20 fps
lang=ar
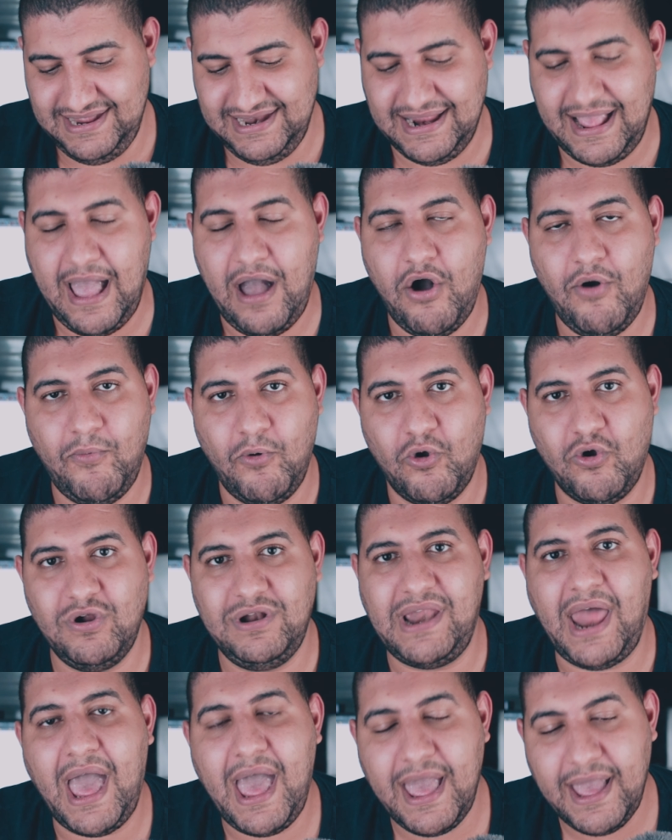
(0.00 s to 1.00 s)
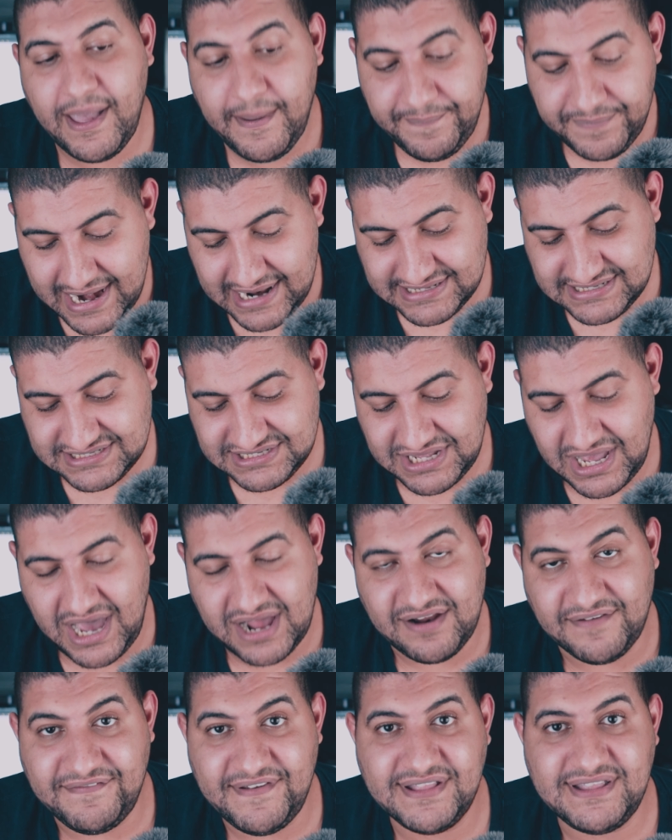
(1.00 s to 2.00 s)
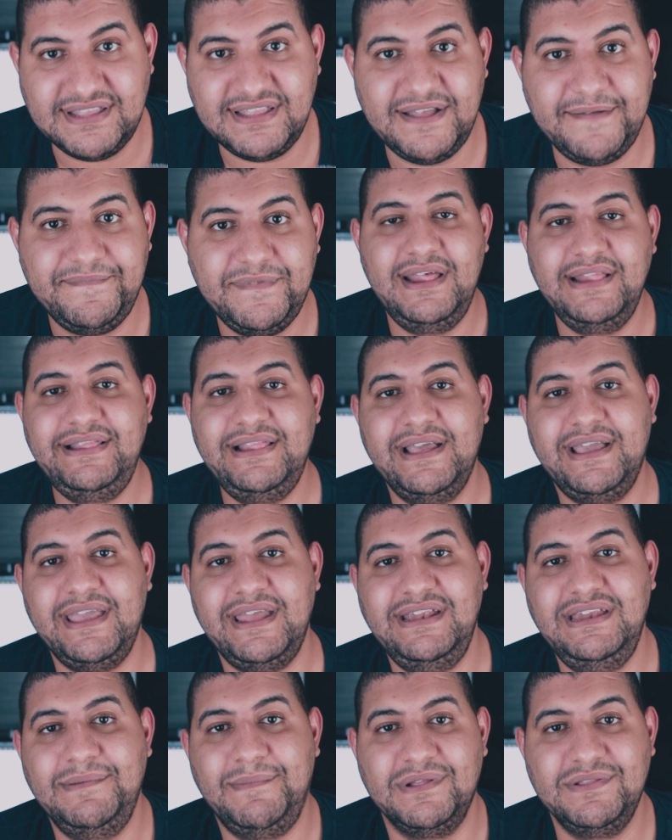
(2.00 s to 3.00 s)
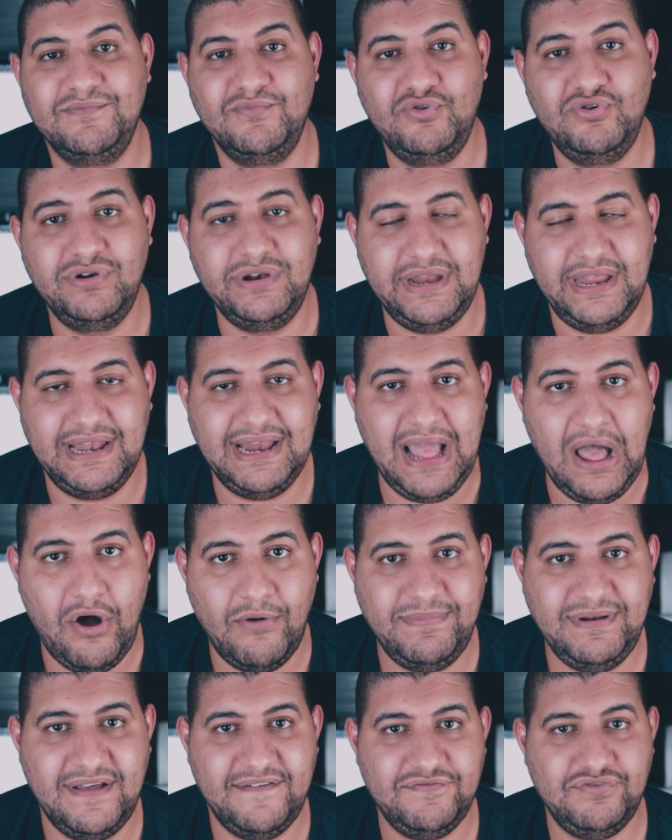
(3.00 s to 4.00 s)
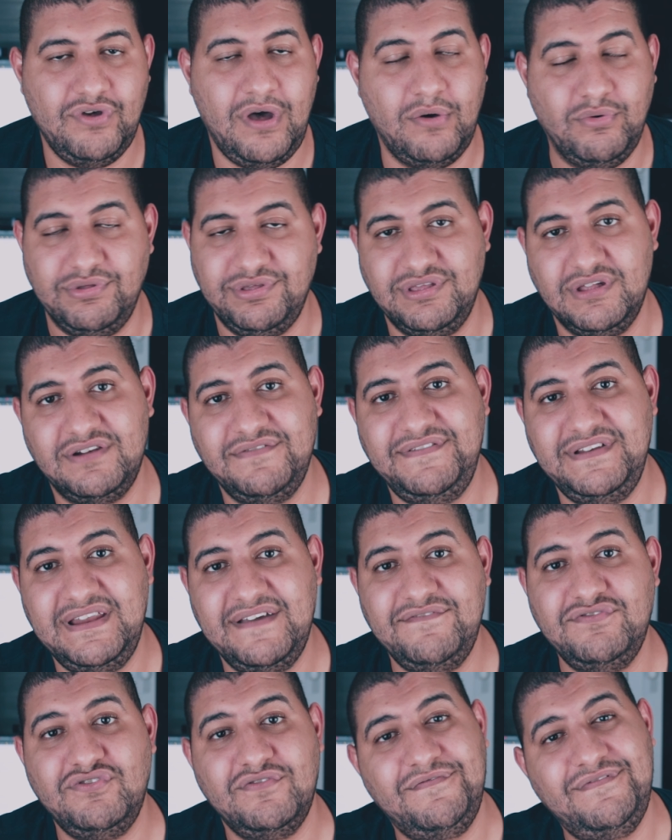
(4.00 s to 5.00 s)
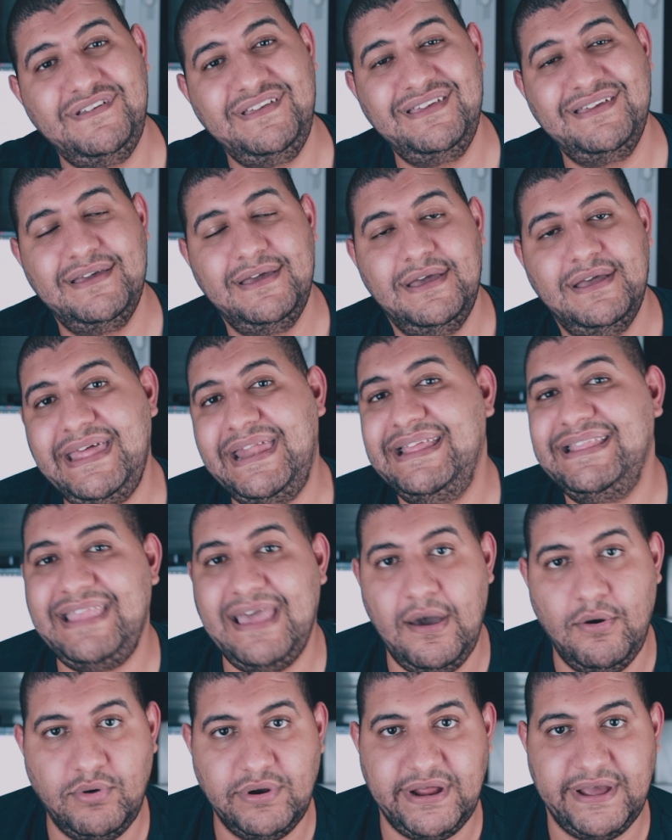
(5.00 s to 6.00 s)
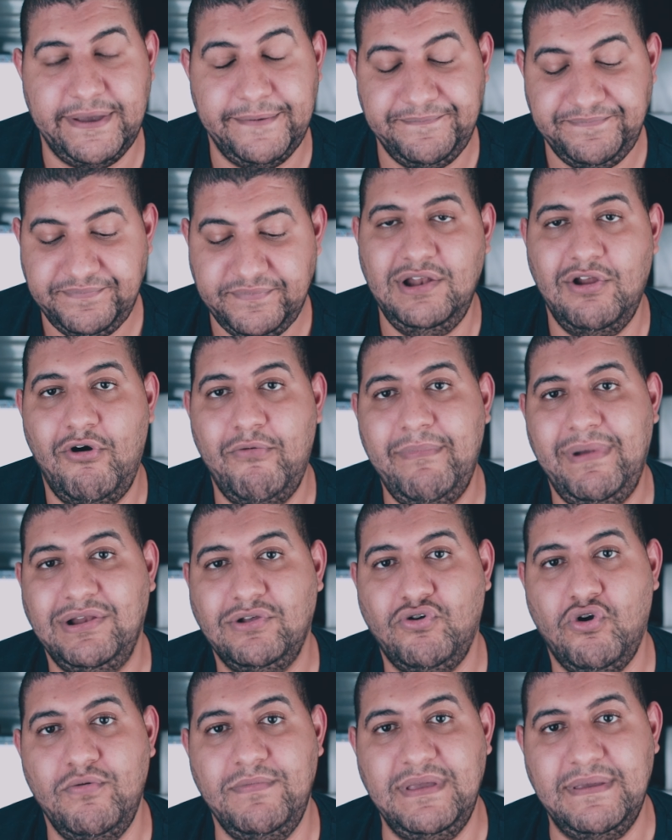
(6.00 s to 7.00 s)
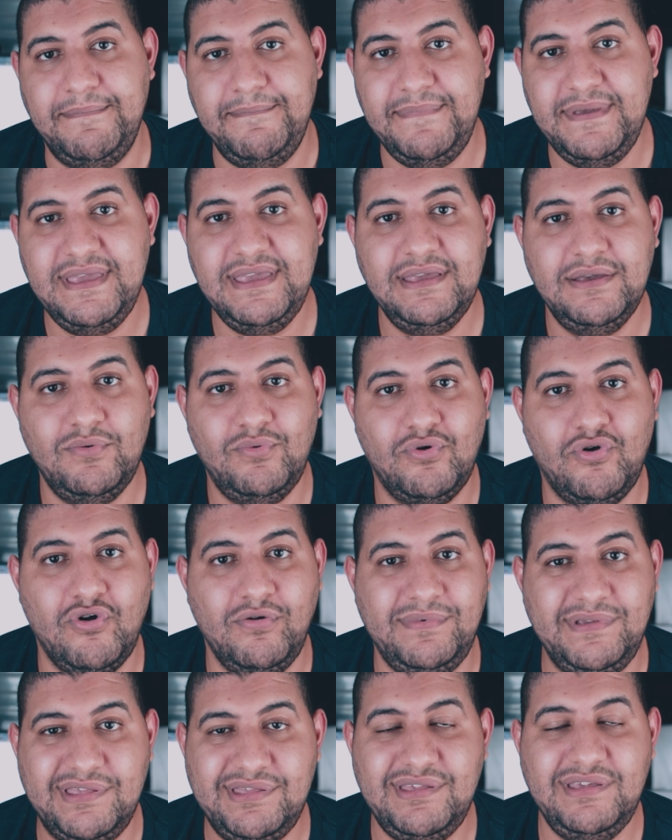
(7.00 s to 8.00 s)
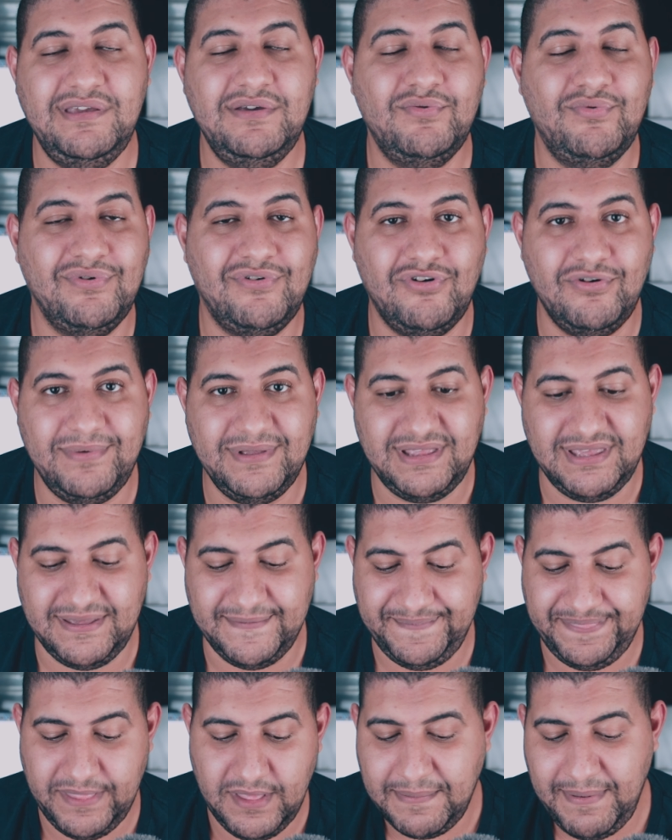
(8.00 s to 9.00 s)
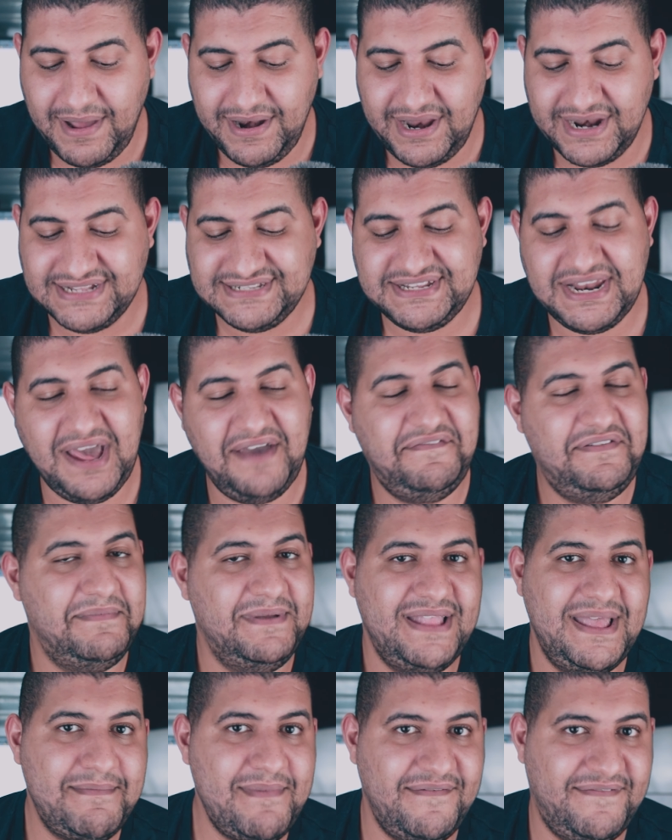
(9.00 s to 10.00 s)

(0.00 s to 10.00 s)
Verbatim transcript: الجواب وكل حاجه على اساس اعرف ايه ده لقيت لك ان مضمون الجواب نفسه او الظرف نفسه فيه ثلاث اوراق اللي هم الكوبي بي وكوبي سي وكوبي دي طبعا انا صراحه في البدايه